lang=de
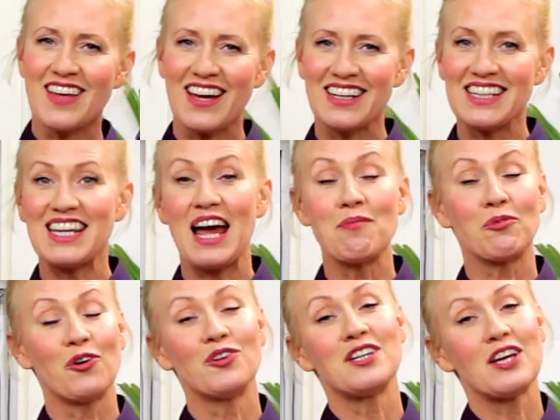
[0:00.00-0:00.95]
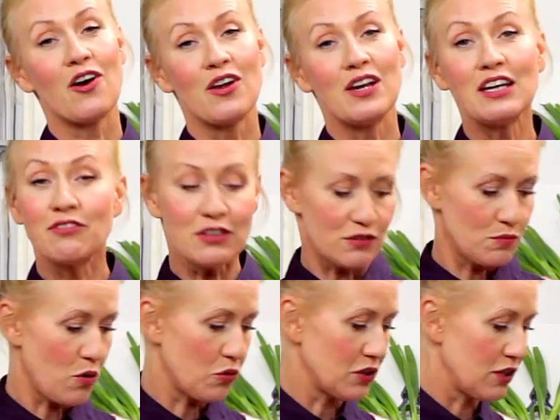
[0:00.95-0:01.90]
Sachen nicht haben, könntet ihr auch Liquid
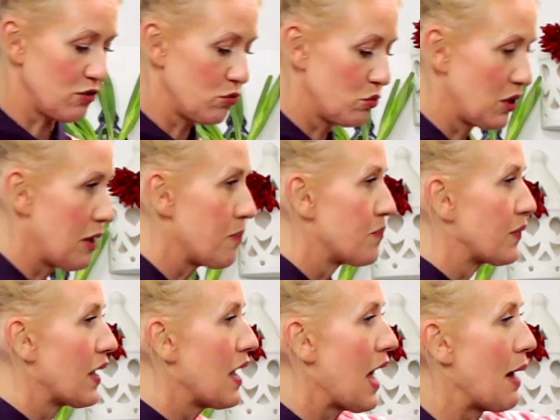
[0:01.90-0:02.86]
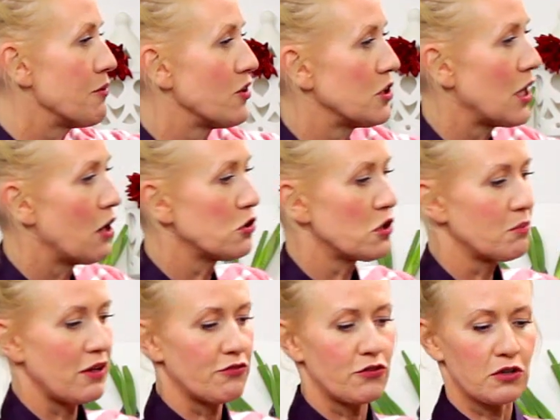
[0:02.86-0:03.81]
Smoke dazu nehmen. Habe ich euch auch schon
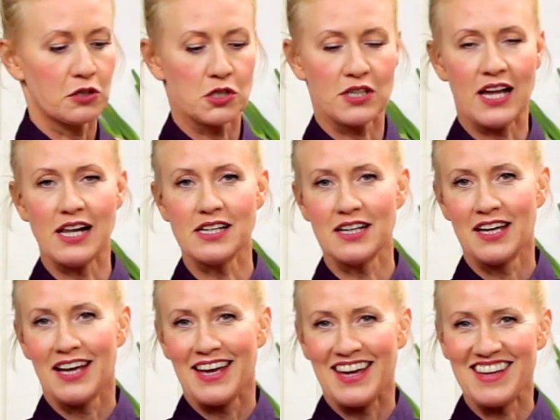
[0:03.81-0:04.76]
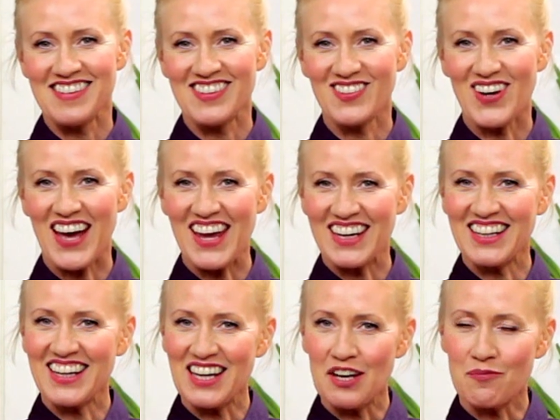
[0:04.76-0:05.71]
mal vorgestellt. Ist so
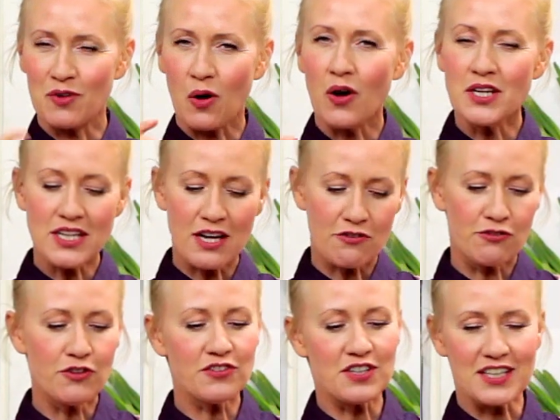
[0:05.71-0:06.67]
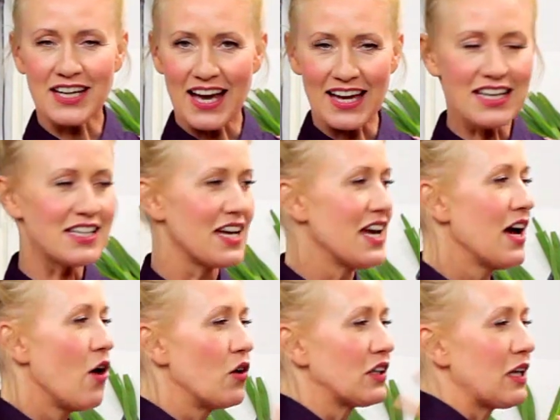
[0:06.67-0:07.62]
ein ähm, Räucherflüssigkeit
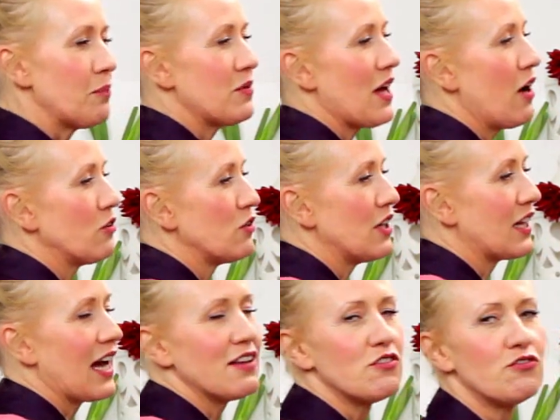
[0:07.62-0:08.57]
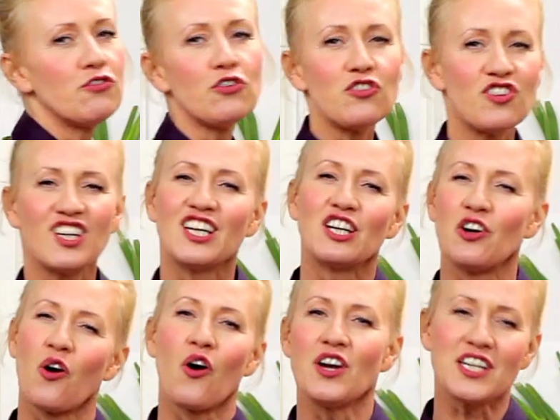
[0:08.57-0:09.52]
und gibt auch so eine ganz würzige,
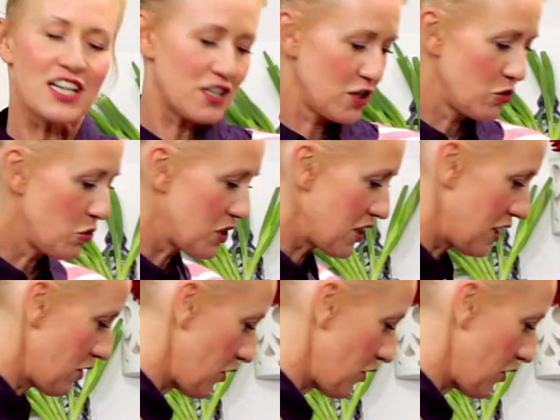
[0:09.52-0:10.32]
geräucherte Note in